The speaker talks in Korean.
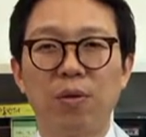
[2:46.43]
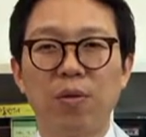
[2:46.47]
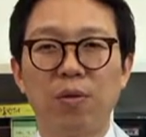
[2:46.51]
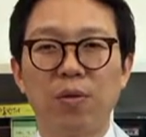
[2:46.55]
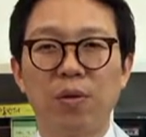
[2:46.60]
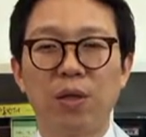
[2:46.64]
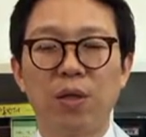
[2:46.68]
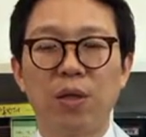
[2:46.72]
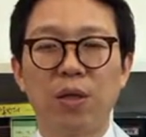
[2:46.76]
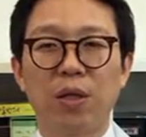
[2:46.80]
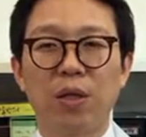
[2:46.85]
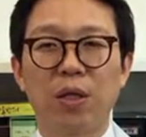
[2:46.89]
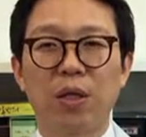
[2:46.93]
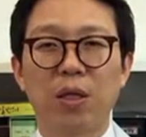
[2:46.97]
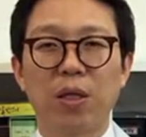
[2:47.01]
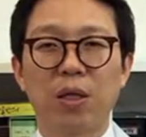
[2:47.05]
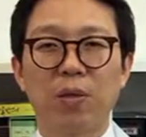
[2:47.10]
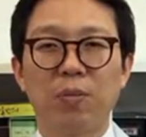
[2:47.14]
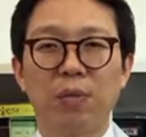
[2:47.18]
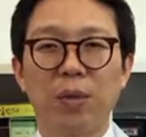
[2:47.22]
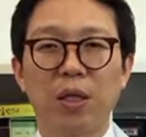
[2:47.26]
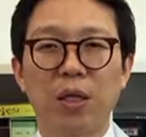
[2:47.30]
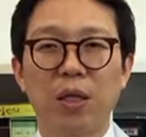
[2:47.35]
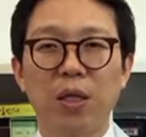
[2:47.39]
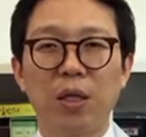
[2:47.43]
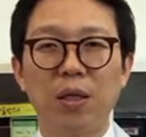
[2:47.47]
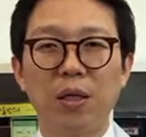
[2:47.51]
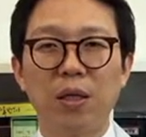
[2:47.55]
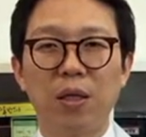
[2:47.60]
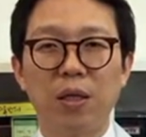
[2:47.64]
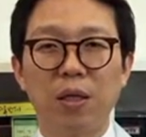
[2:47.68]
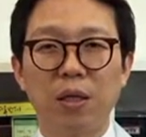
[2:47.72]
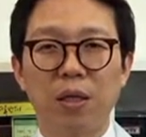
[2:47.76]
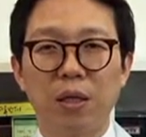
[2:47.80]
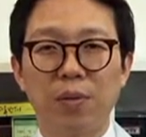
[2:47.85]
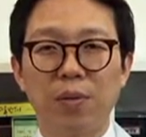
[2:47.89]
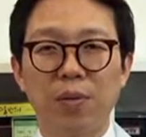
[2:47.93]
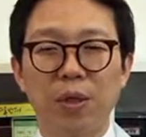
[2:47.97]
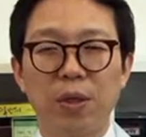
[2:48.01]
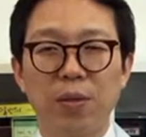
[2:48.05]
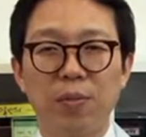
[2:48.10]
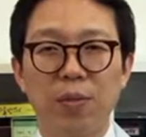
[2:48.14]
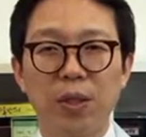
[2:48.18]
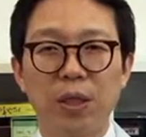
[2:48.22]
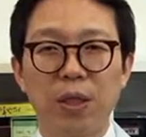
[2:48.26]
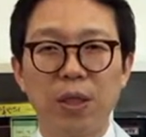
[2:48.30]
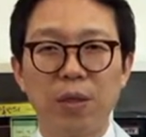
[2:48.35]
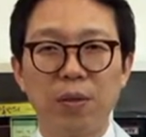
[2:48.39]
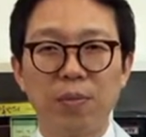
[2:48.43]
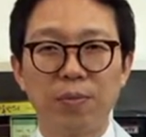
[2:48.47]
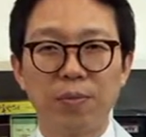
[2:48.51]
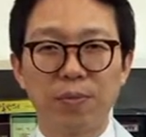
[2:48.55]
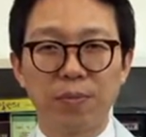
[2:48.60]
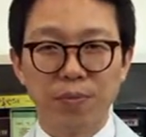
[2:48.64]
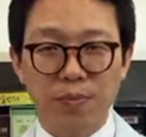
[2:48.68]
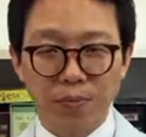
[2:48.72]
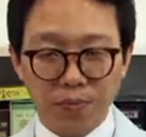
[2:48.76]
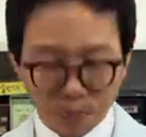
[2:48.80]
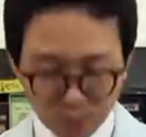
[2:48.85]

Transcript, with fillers: 오늘 여기까지입니다. 감사합니다.